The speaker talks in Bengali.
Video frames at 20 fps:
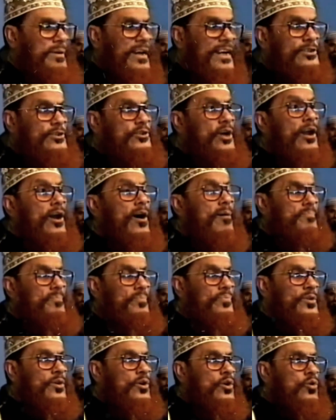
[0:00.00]
মেনে চলো
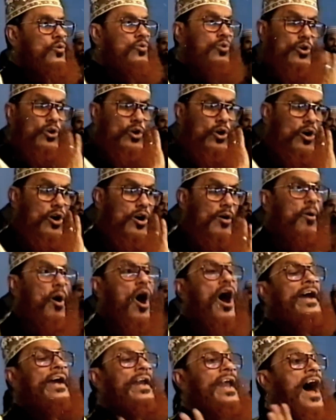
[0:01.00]
কোনো
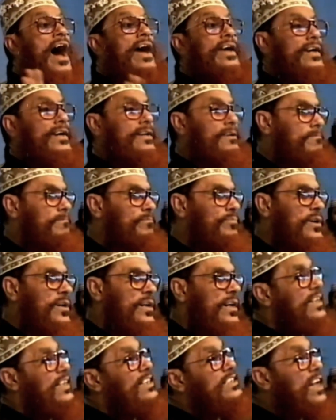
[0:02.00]
ভয় নাই
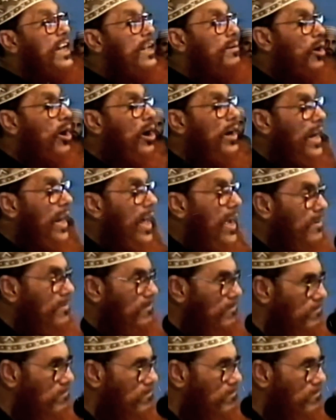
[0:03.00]
কিসের ভয় নাই